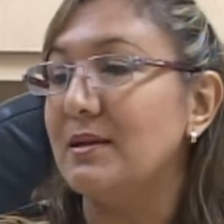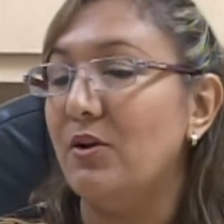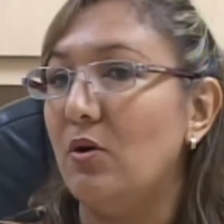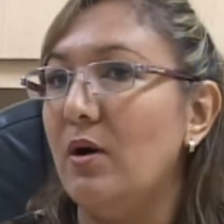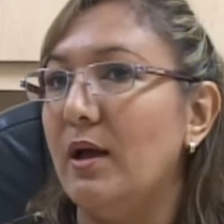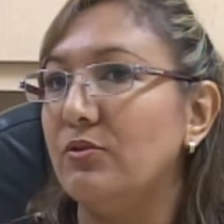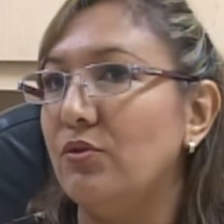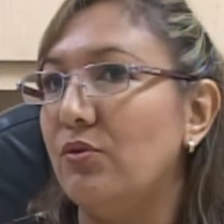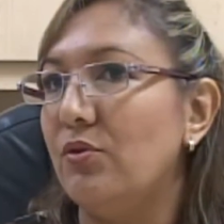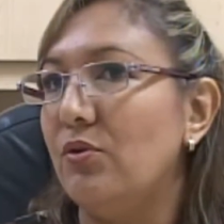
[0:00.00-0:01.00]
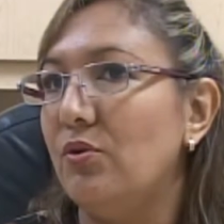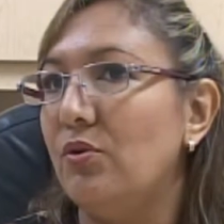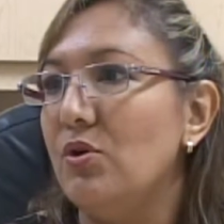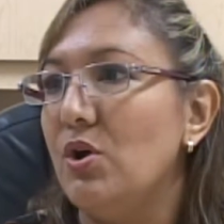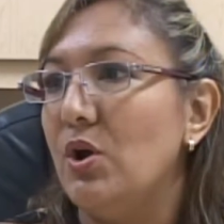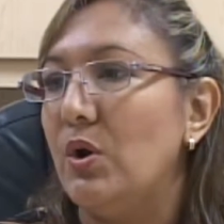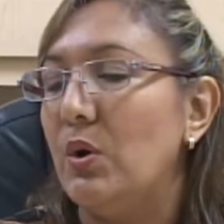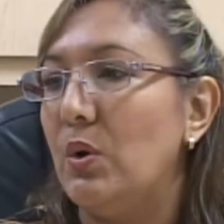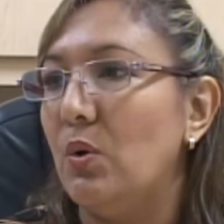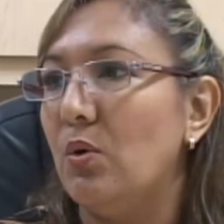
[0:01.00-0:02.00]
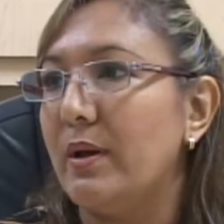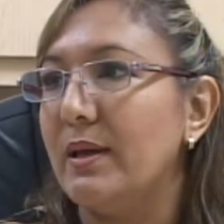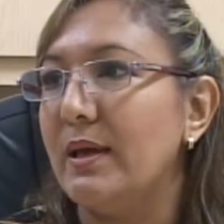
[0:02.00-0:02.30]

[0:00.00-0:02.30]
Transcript: A todo lo, lo que se